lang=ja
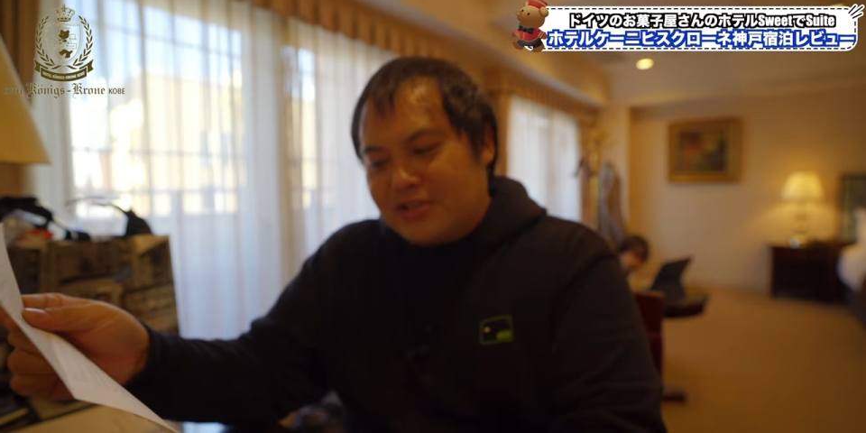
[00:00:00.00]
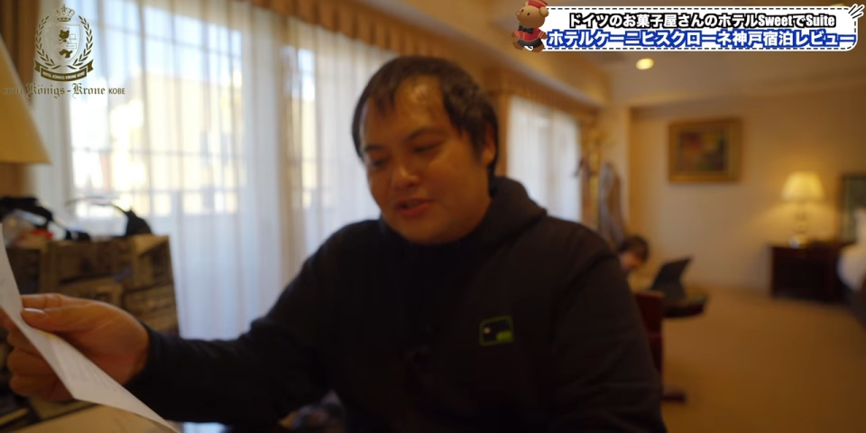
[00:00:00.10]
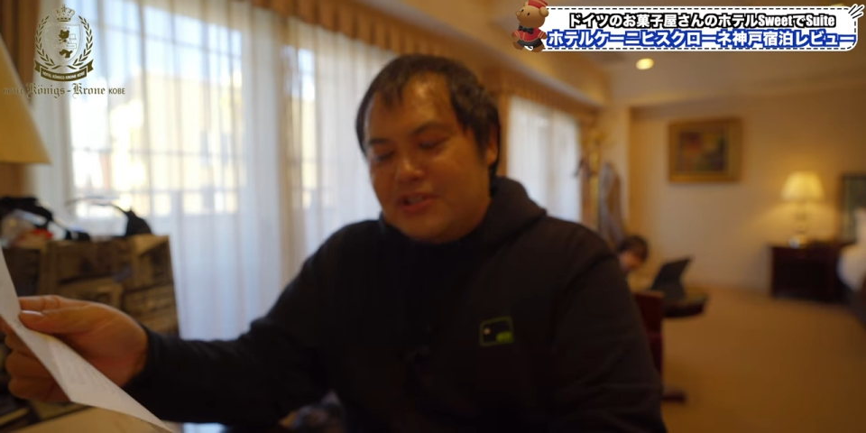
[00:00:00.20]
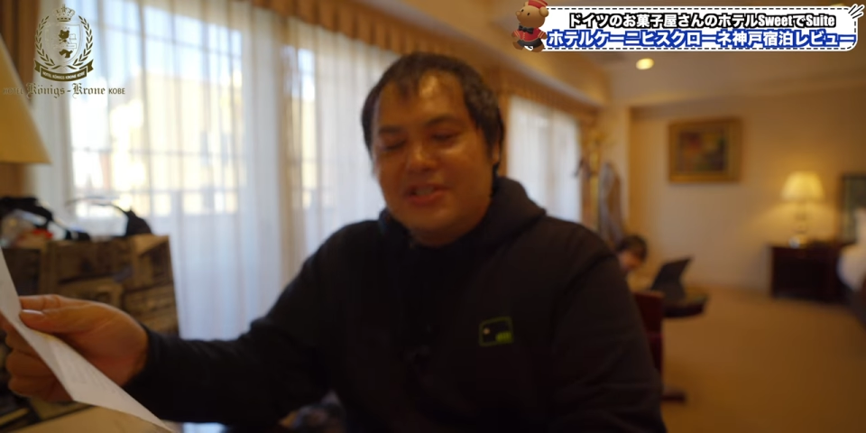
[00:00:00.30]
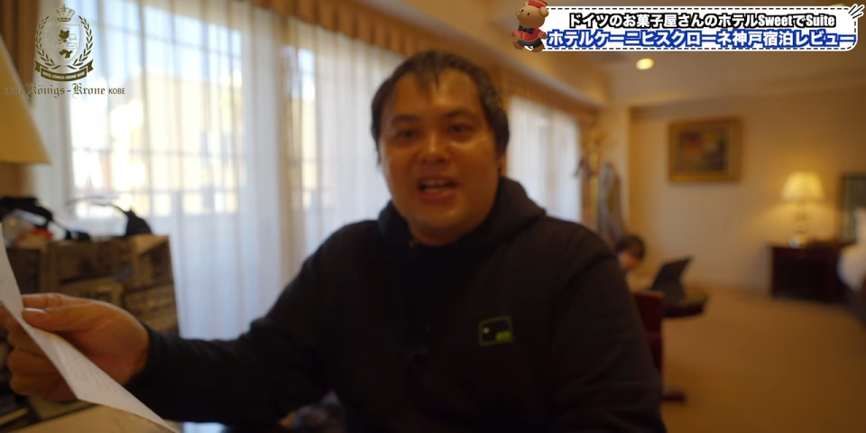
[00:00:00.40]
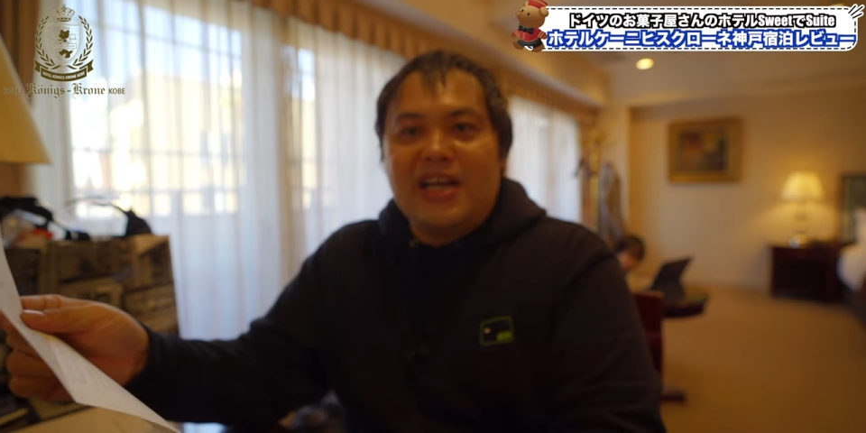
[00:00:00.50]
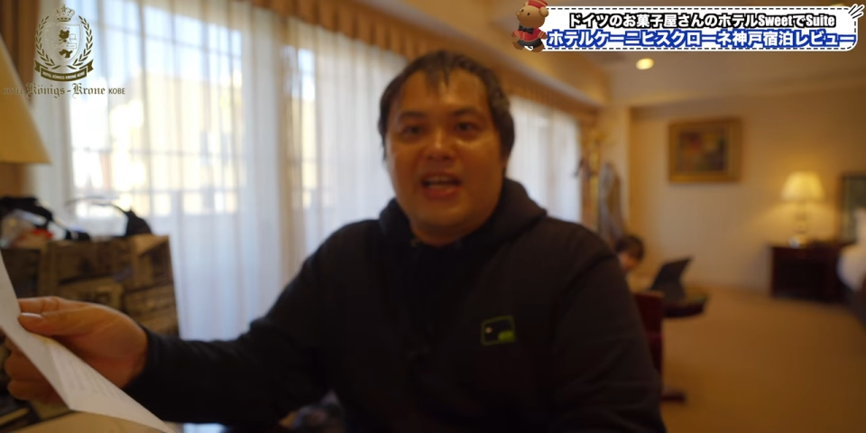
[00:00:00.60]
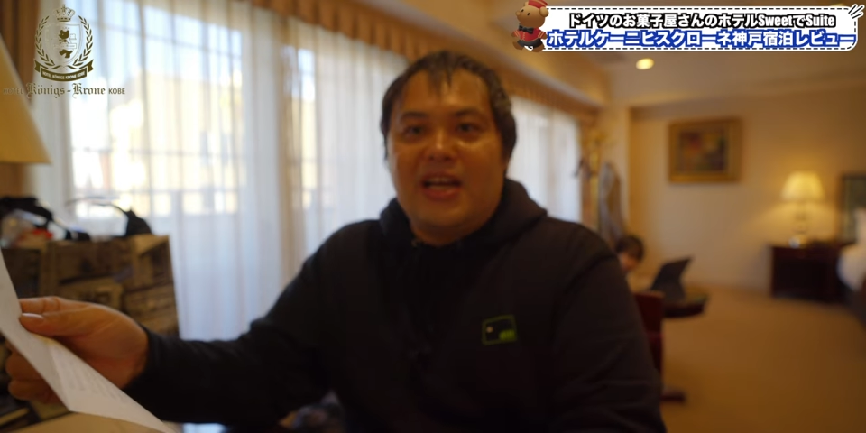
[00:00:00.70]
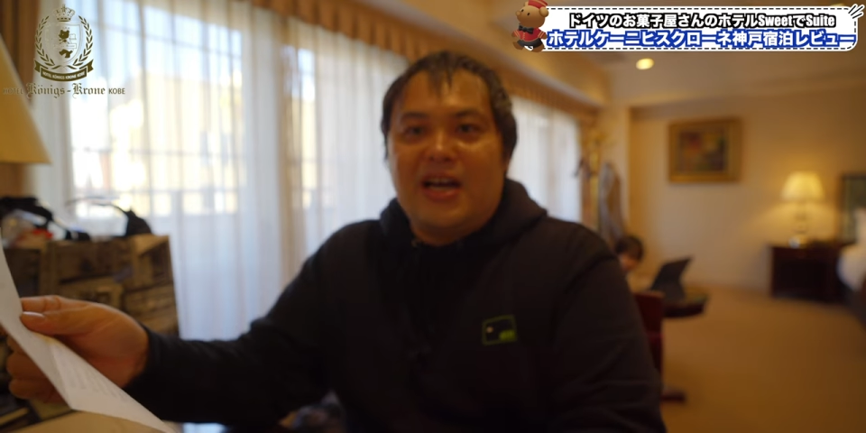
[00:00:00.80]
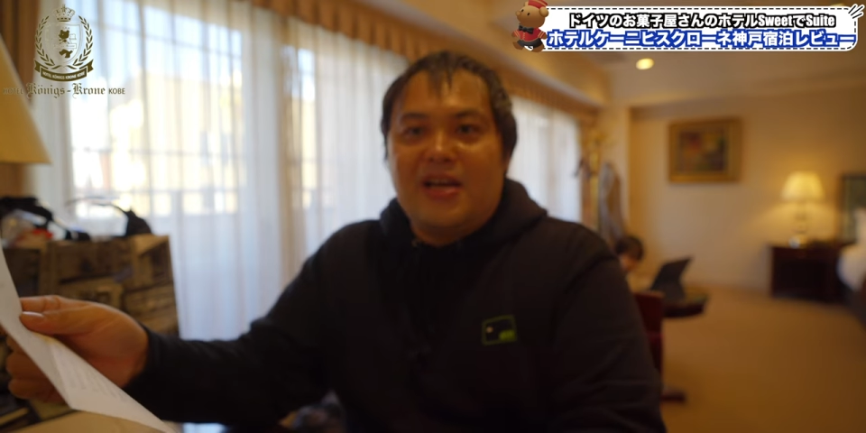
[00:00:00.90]
10時ぐらい
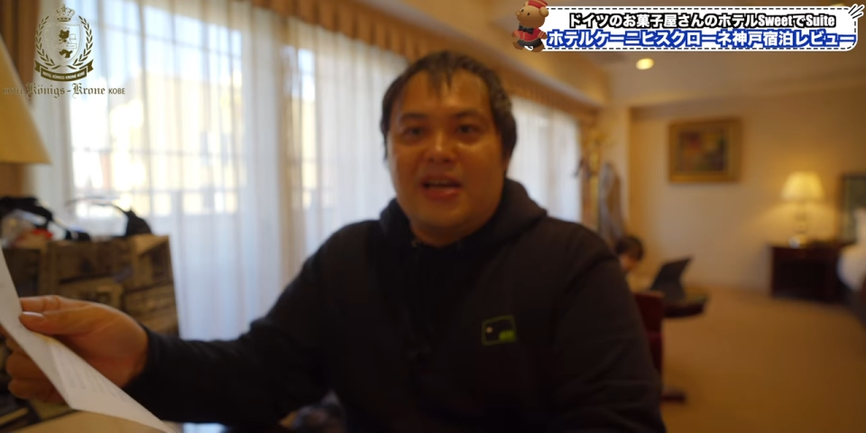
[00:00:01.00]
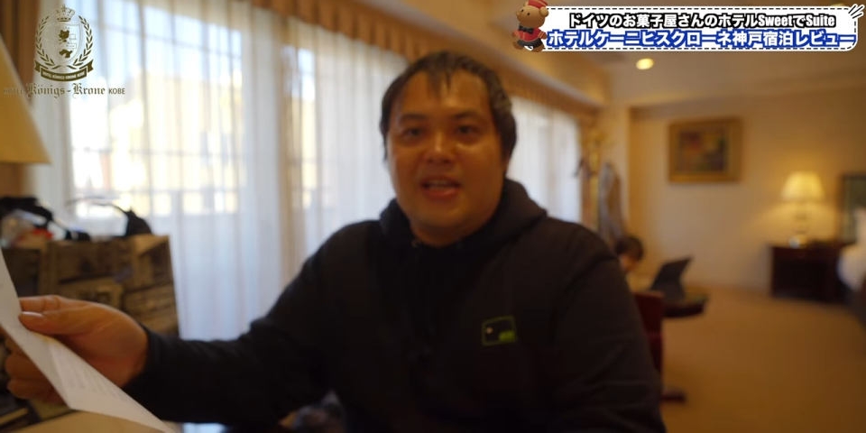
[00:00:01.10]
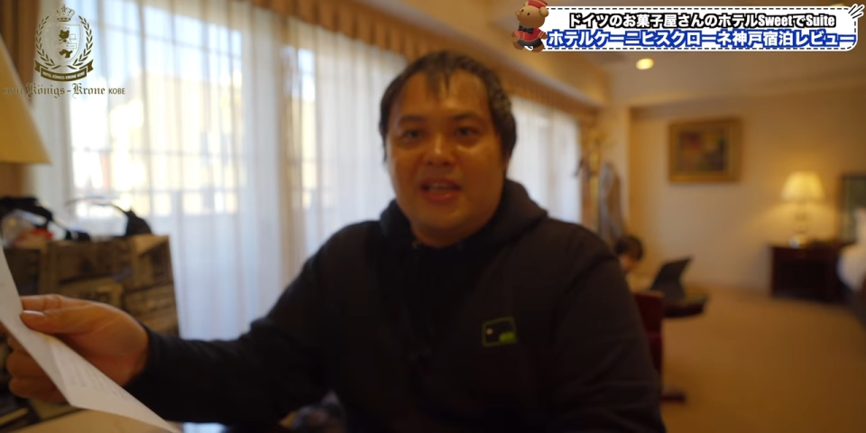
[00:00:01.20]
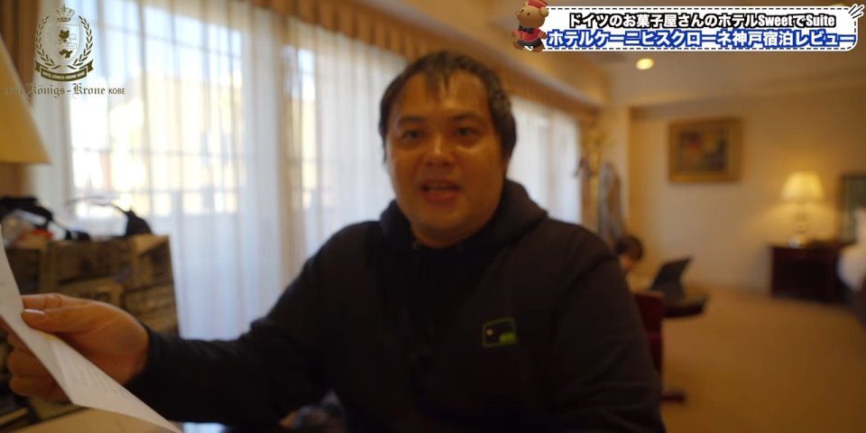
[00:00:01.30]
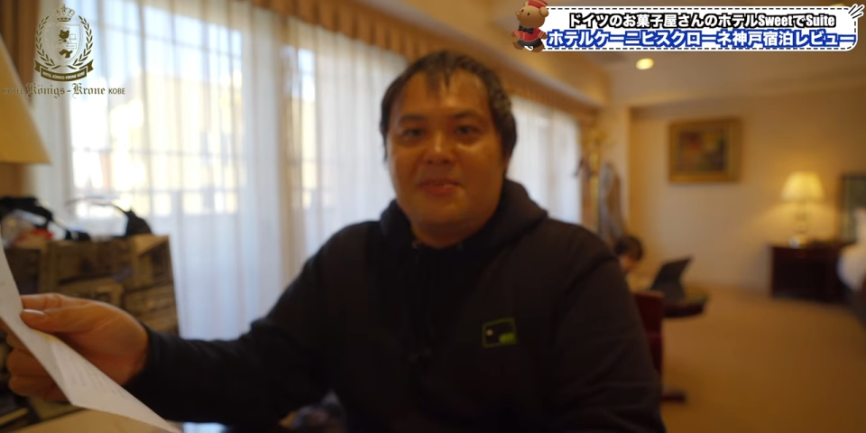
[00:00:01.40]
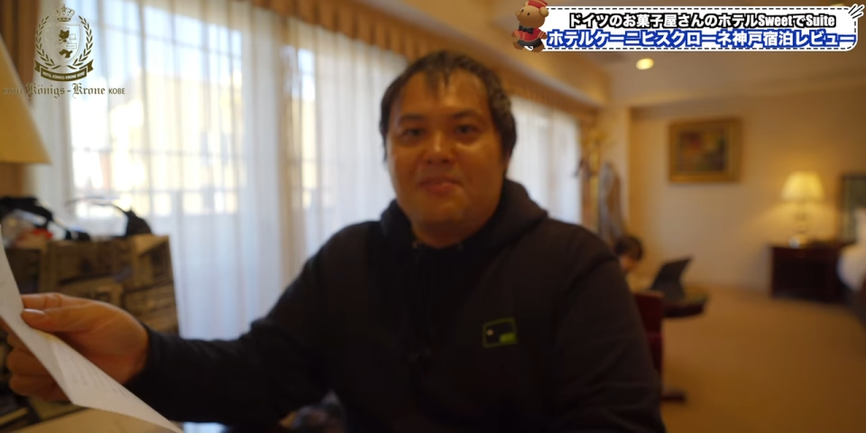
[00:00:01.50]
からね、